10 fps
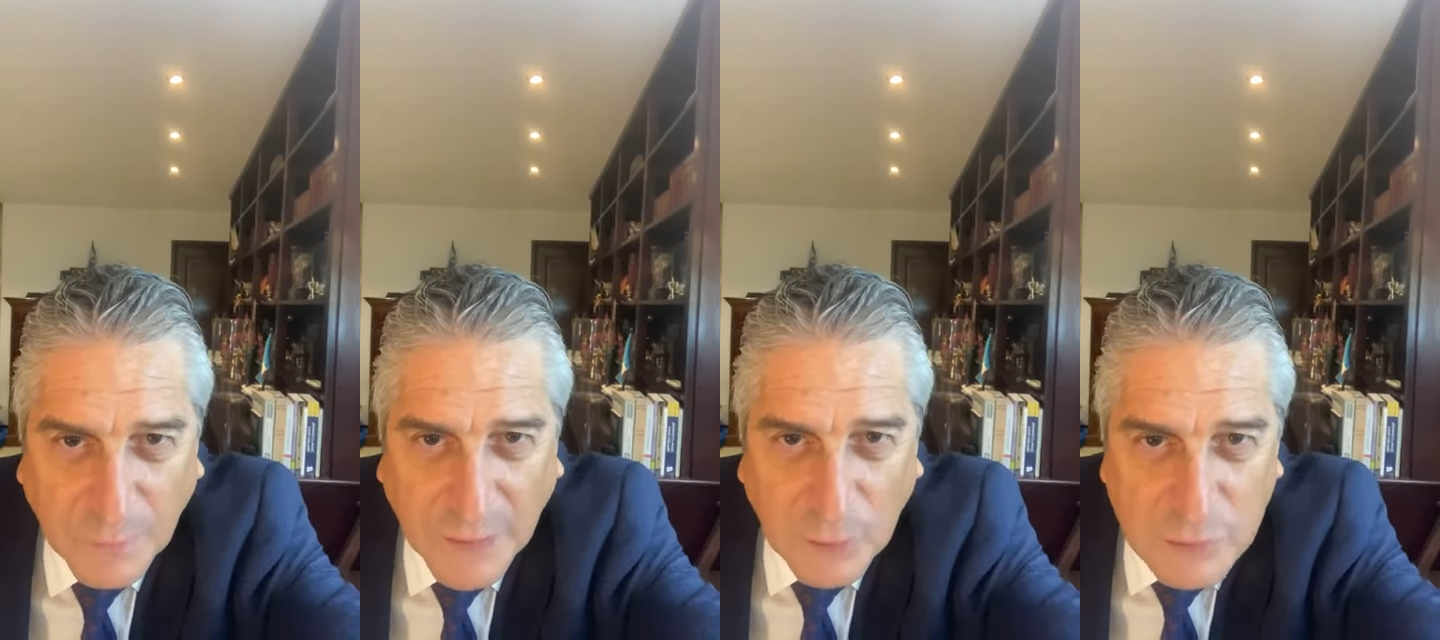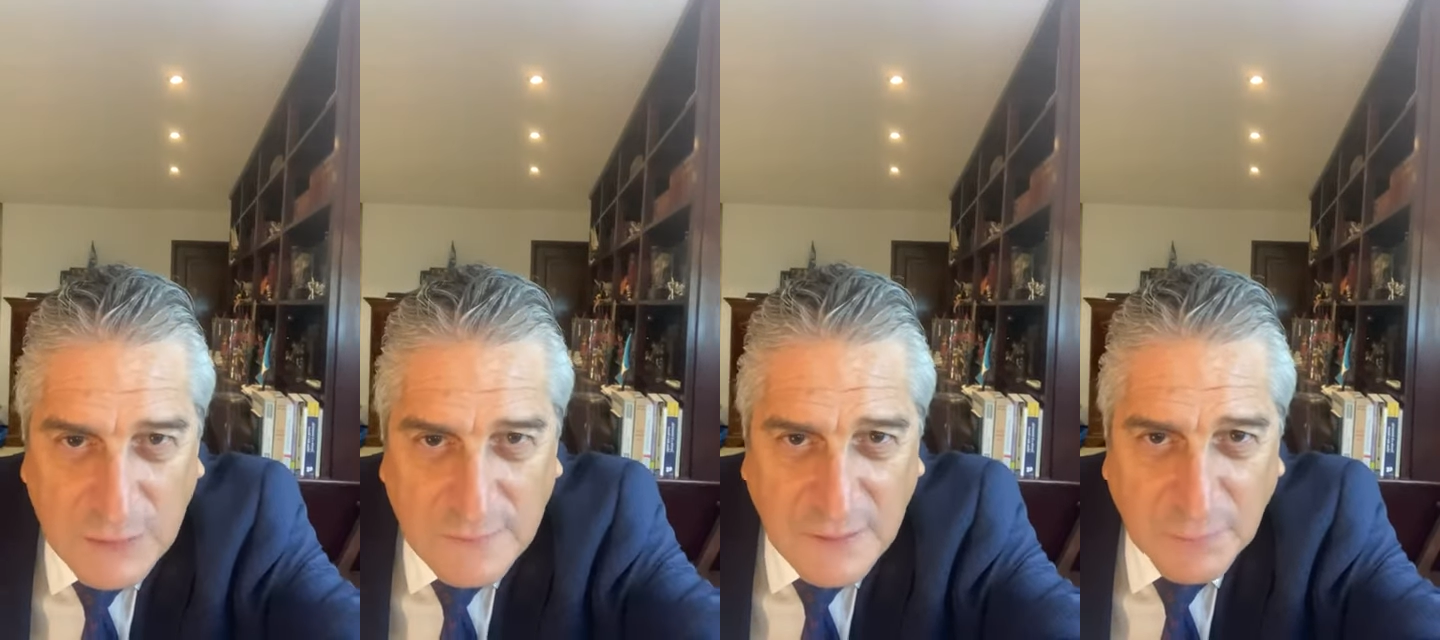o
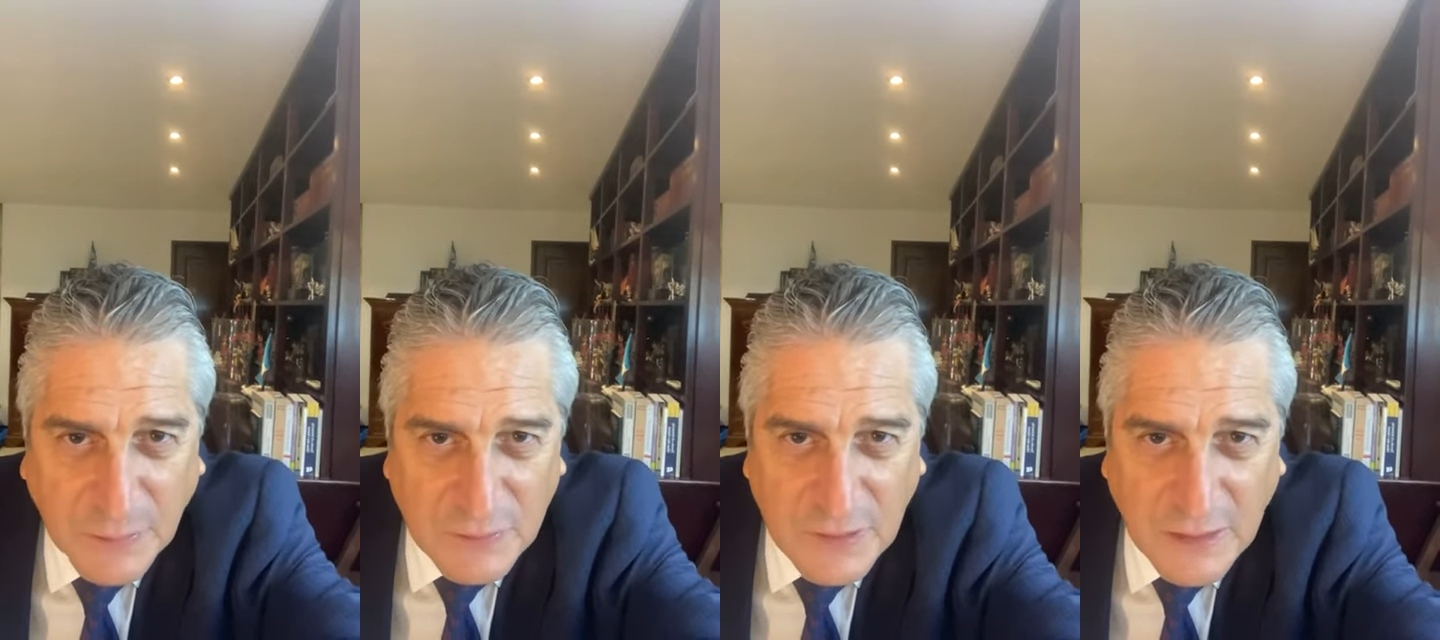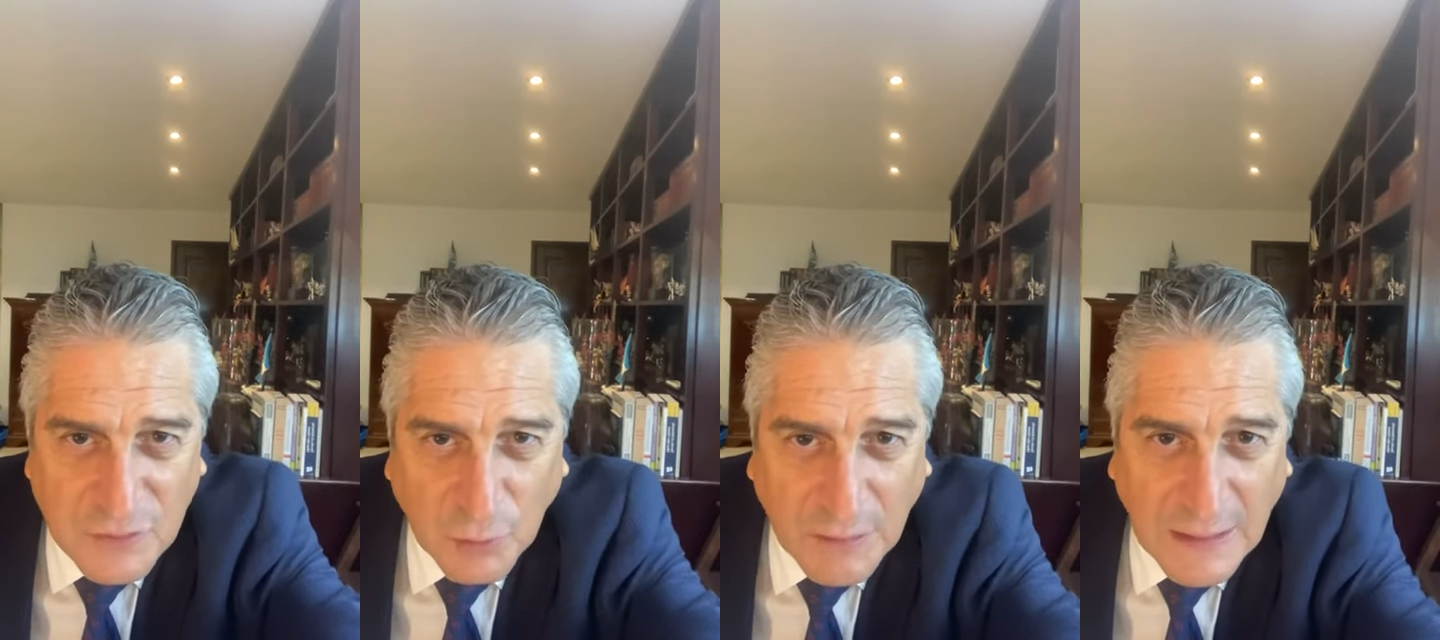preguntas. Espero que
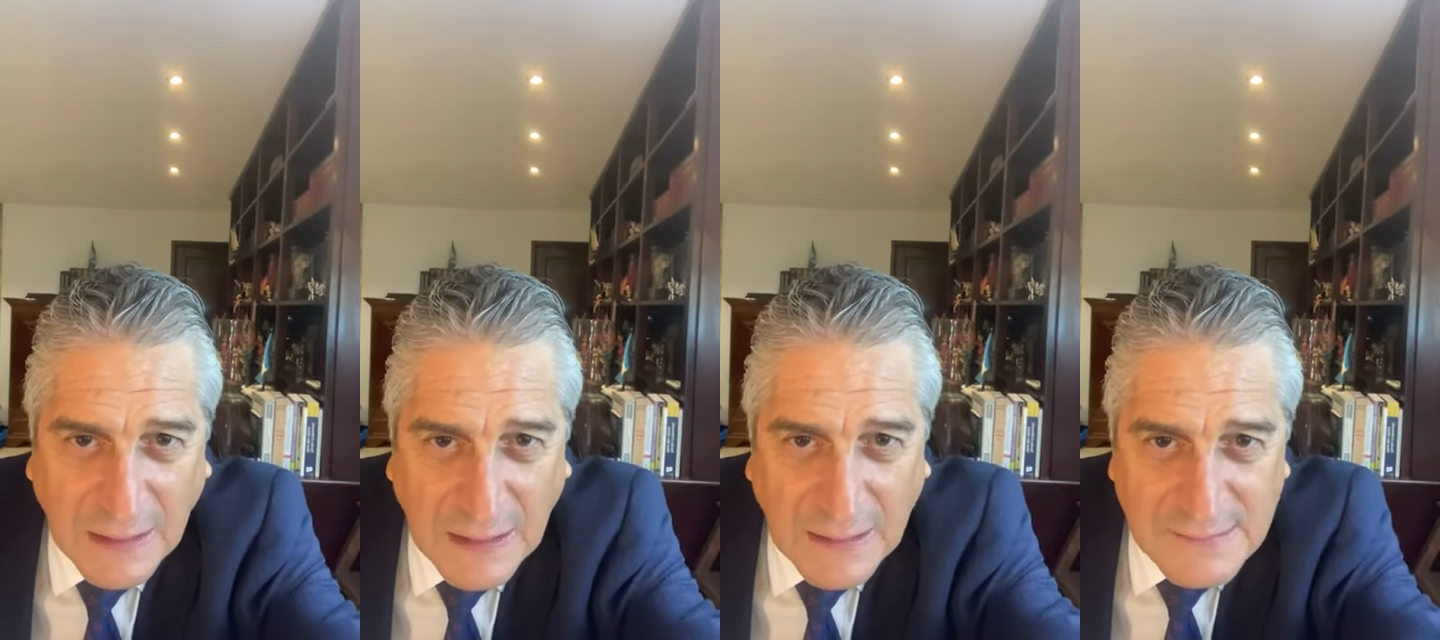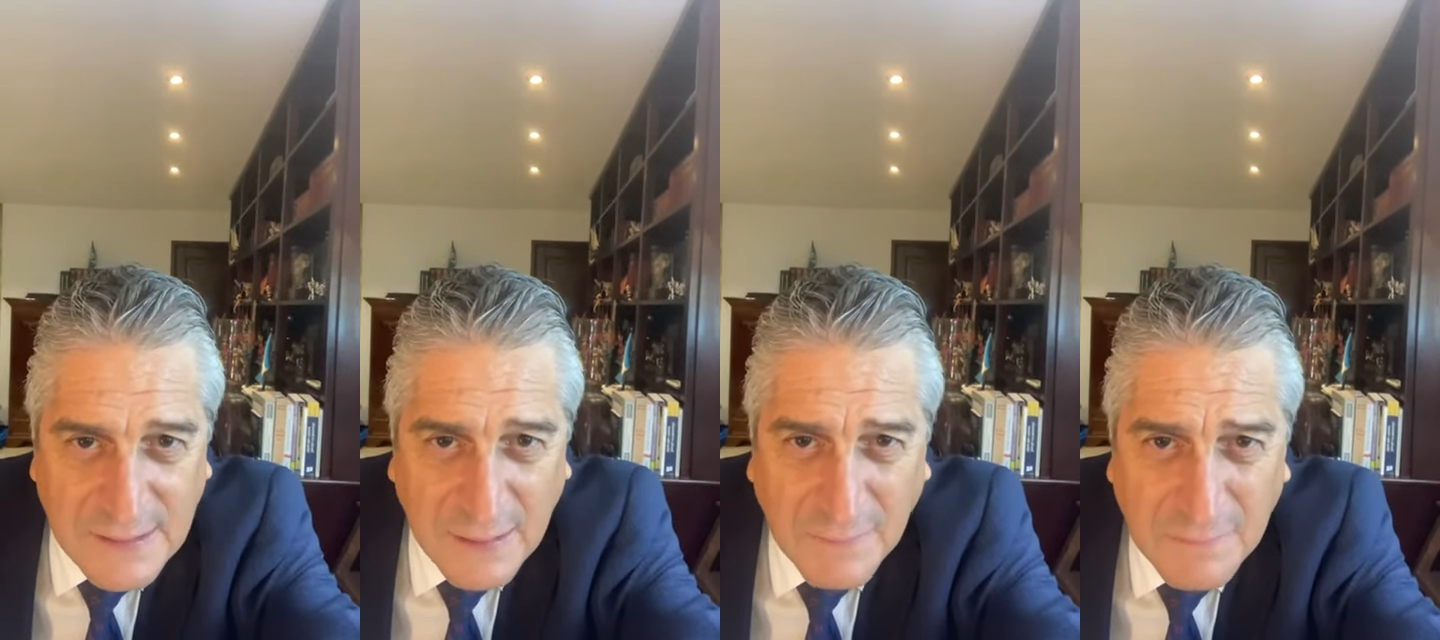sean sobre la
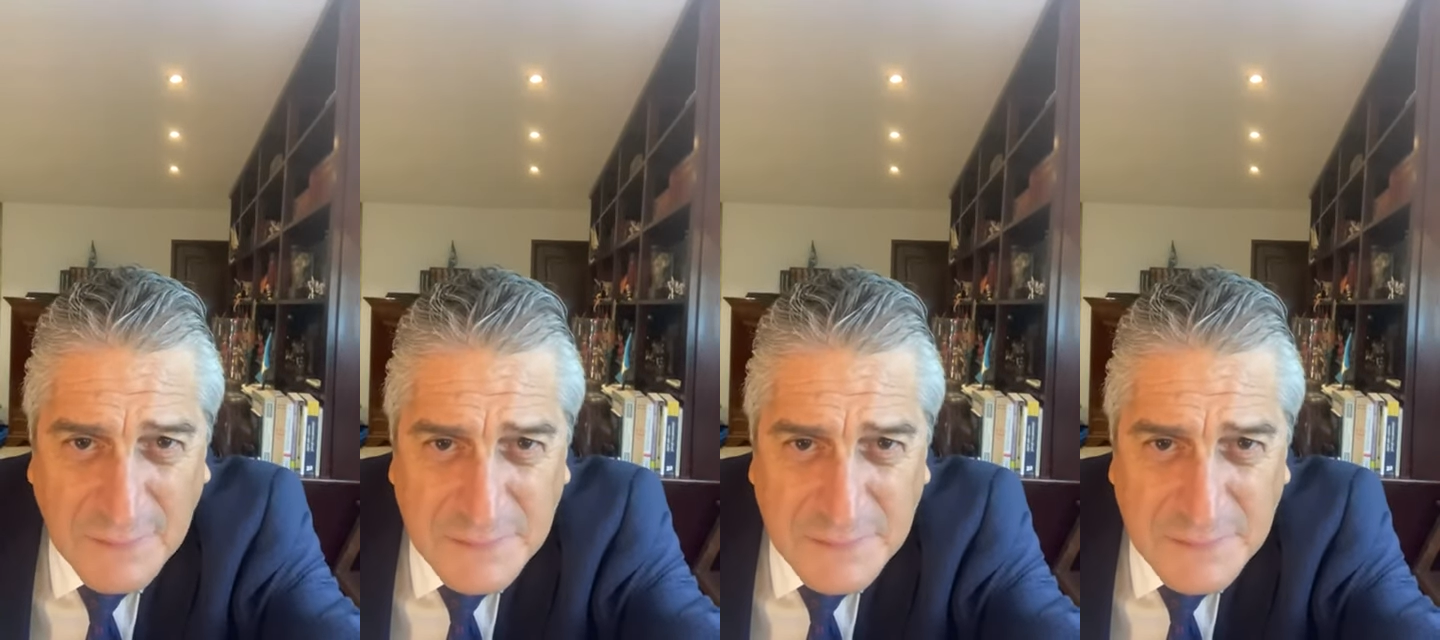clase,